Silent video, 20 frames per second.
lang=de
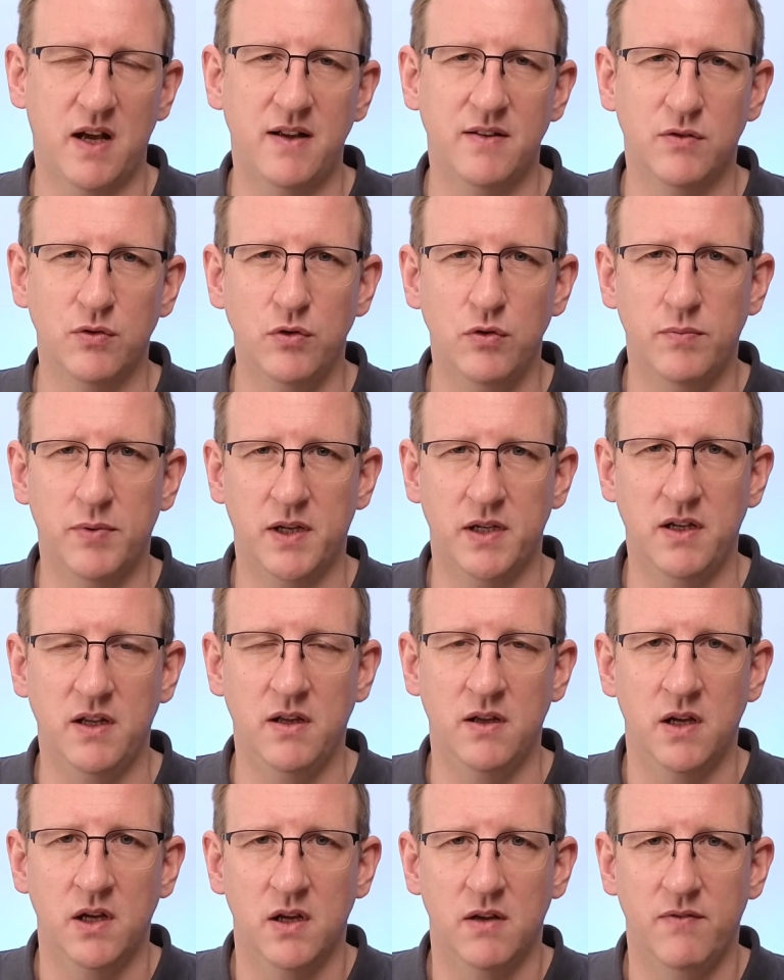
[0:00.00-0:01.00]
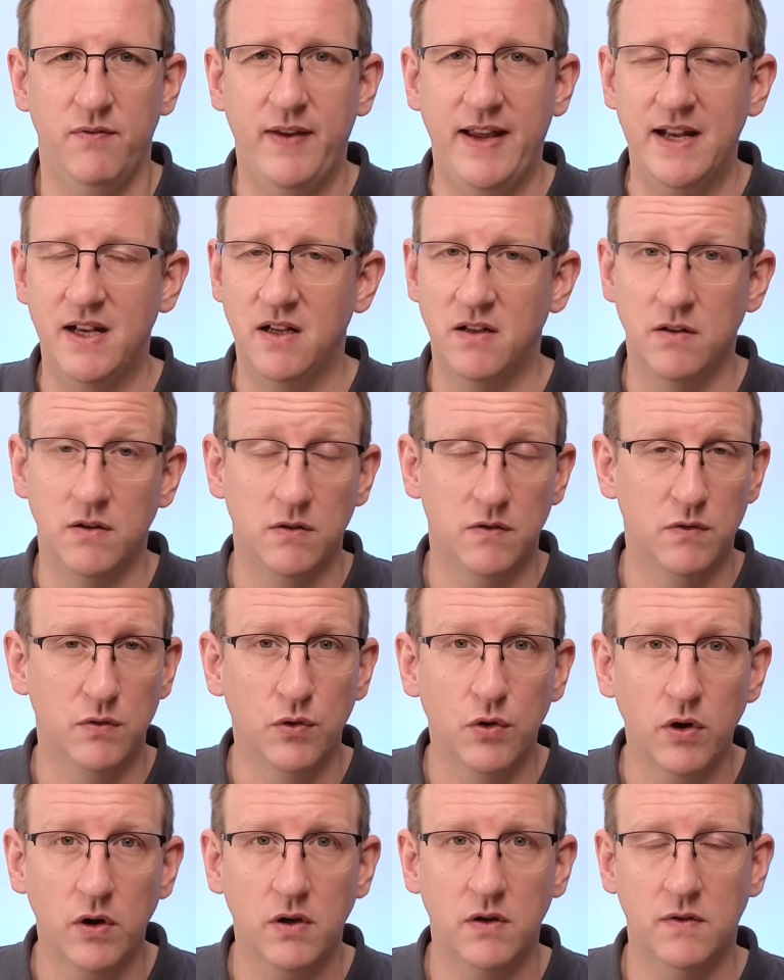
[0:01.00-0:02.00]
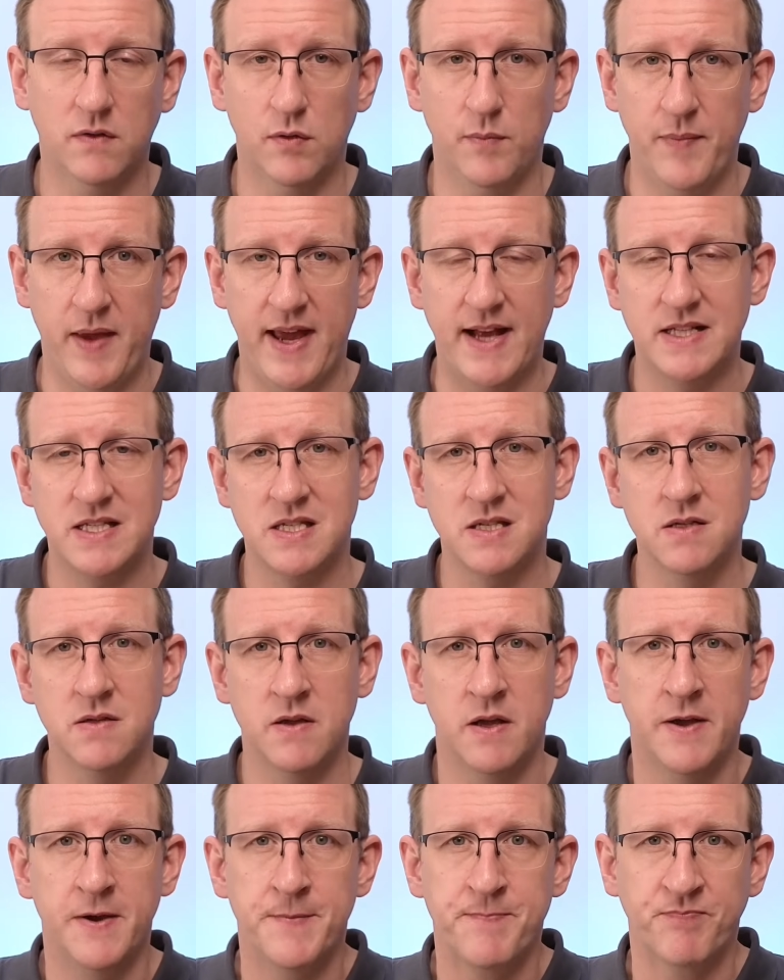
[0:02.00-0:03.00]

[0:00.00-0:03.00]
also über die Venen zurück zum Herzen.